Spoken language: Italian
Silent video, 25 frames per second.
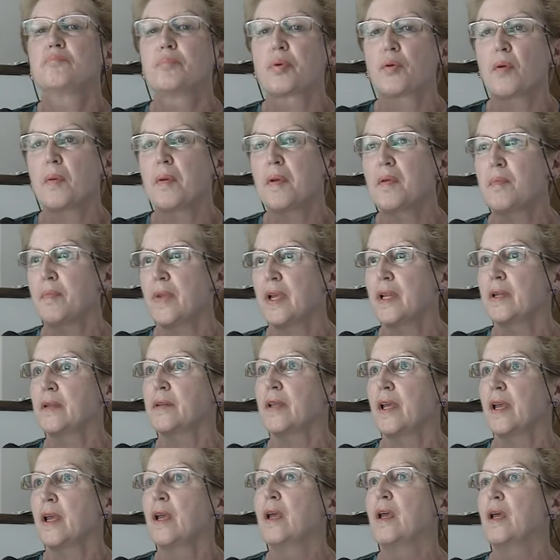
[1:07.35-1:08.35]

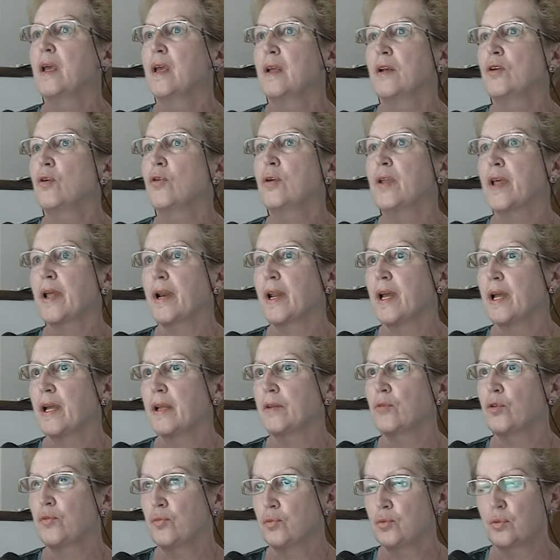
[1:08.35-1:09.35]
probabilmente non
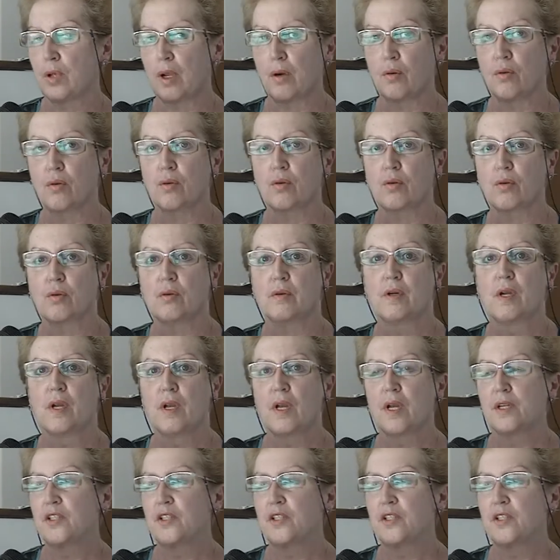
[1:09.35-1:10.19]
era dovuta a loro.